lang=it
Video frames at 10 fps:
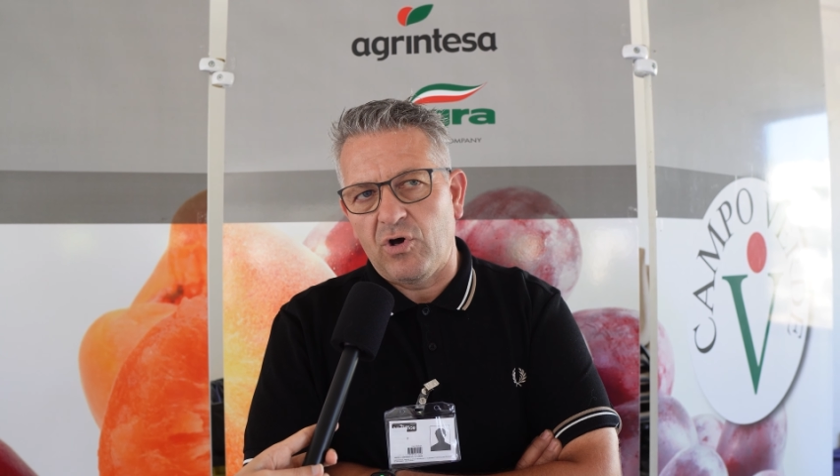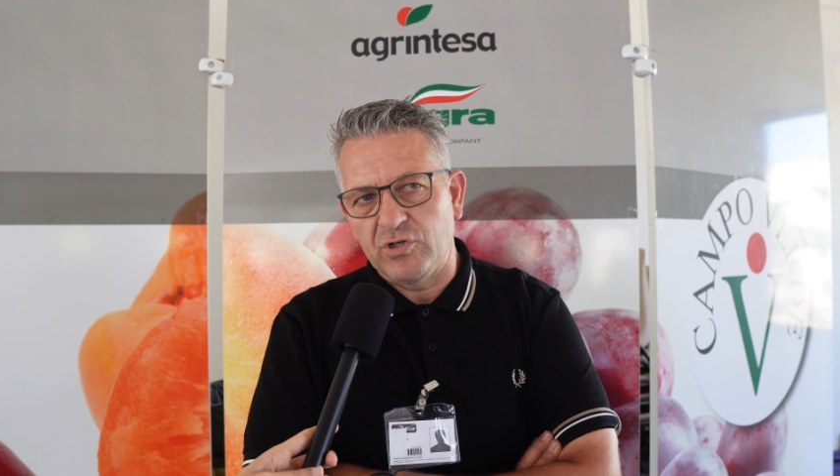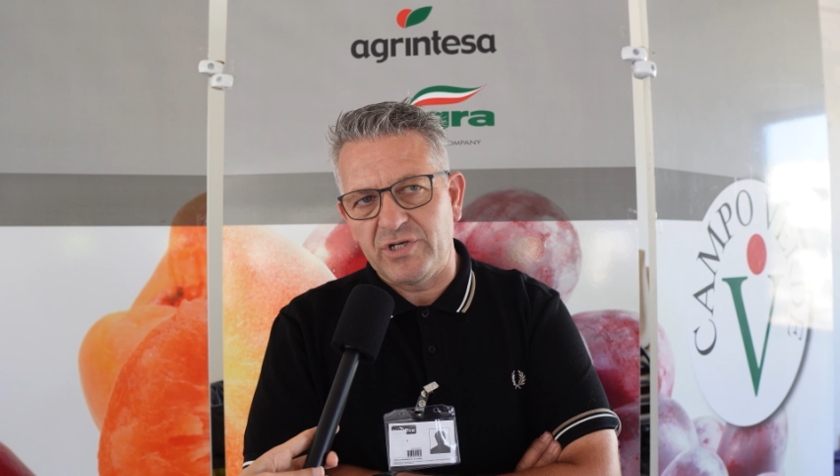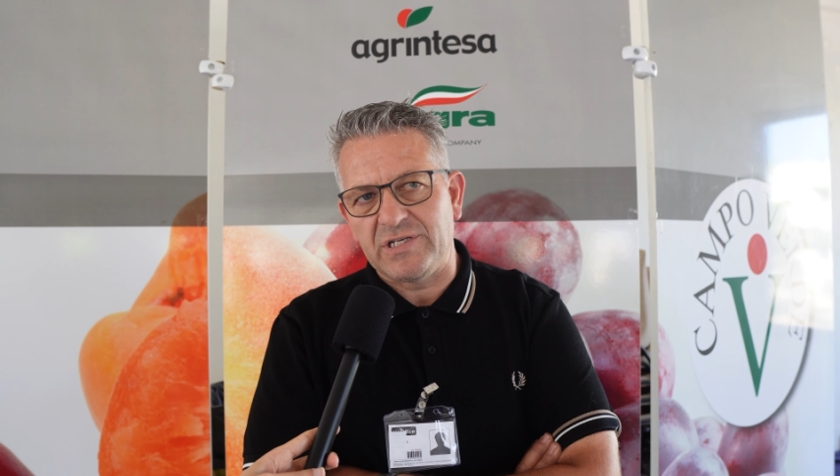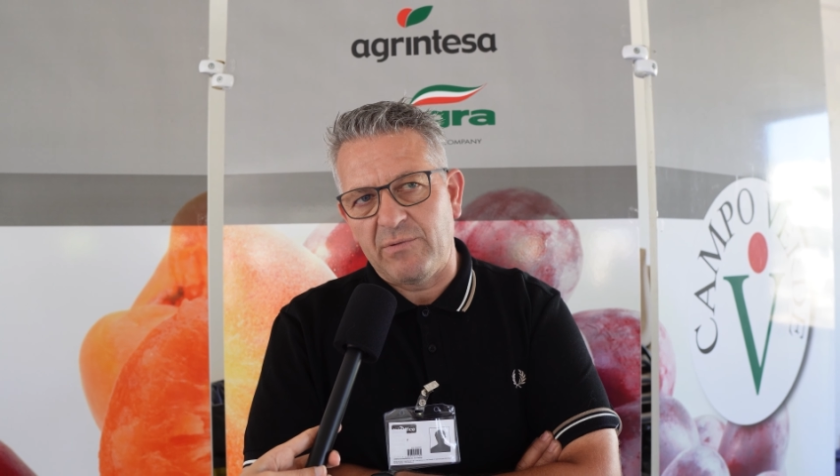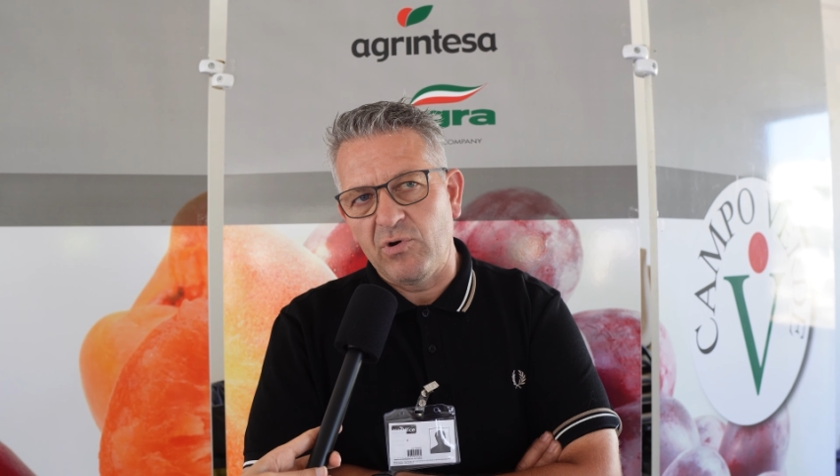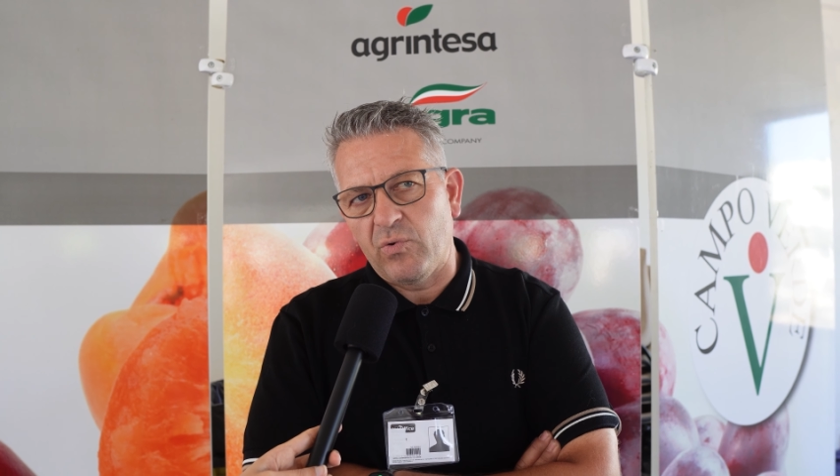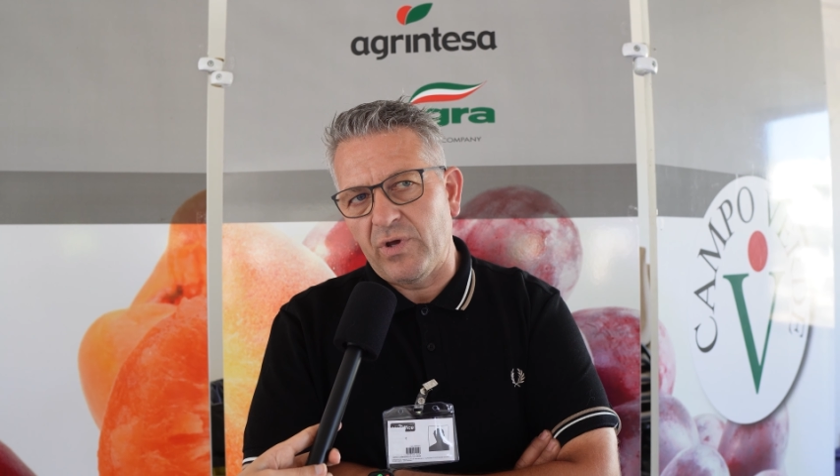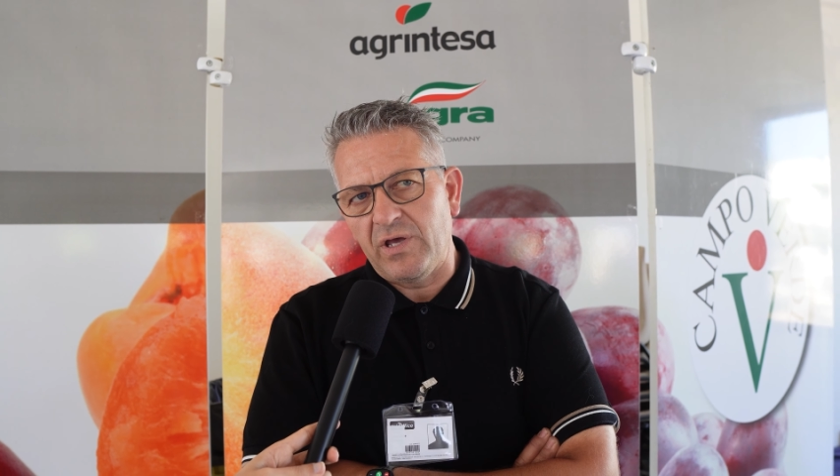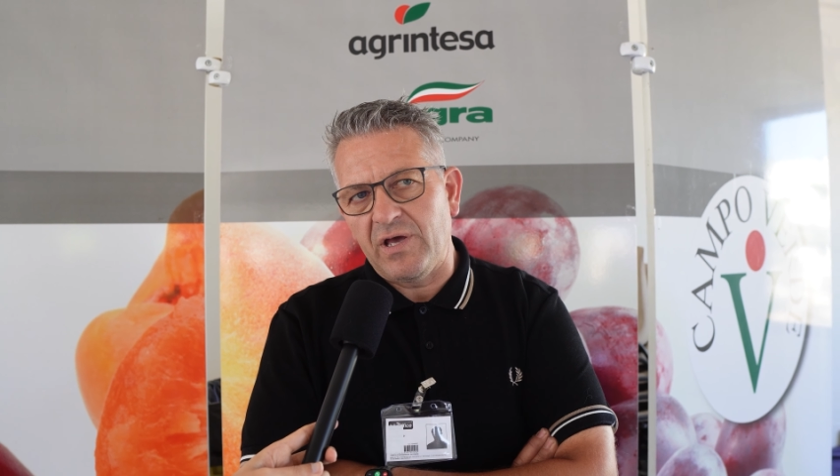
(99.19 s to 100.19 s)
oggi siamo
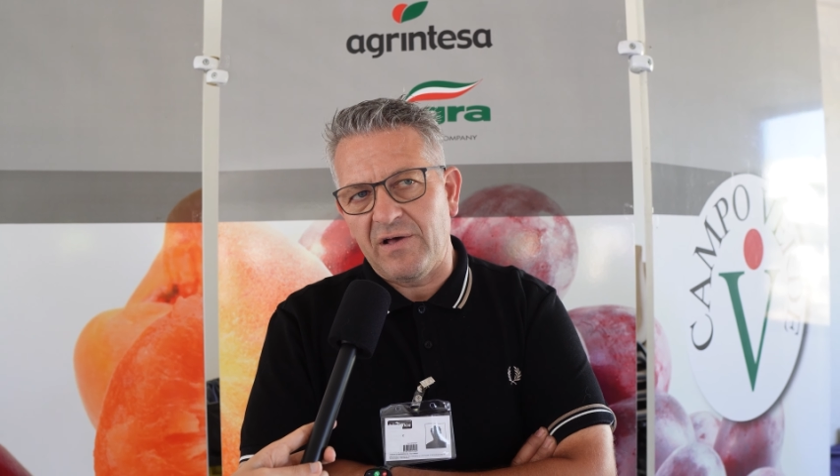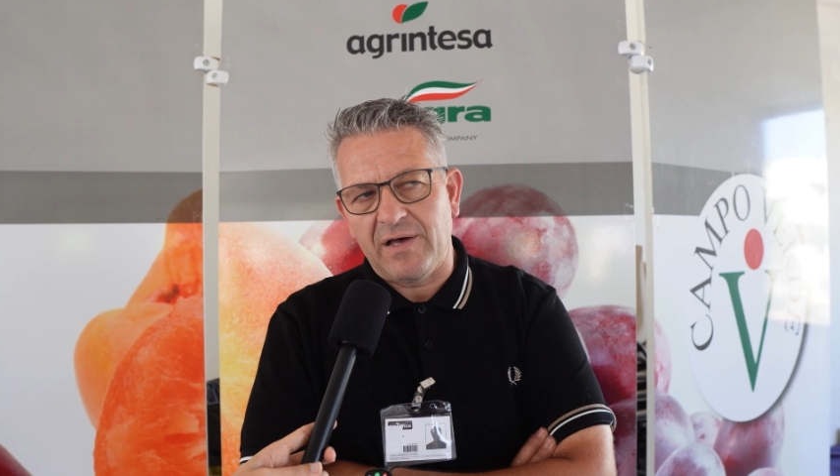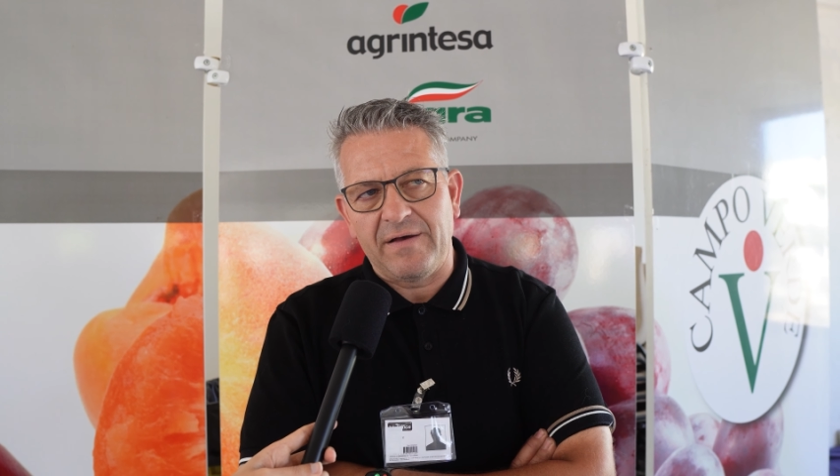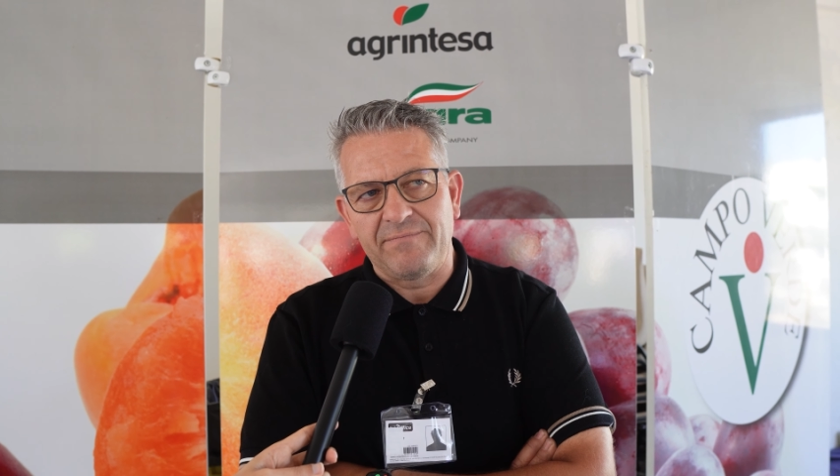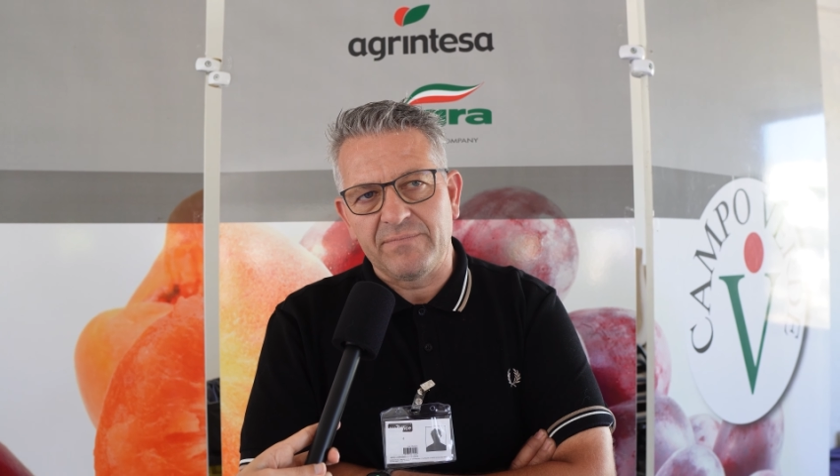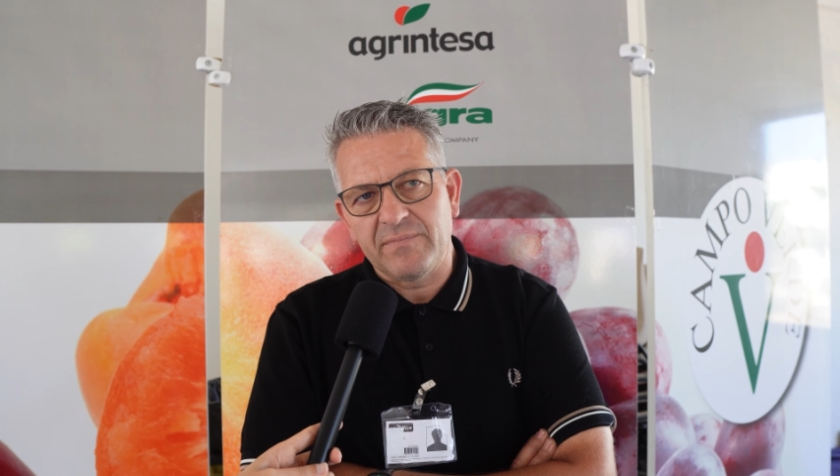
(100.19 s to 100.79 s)
qui a,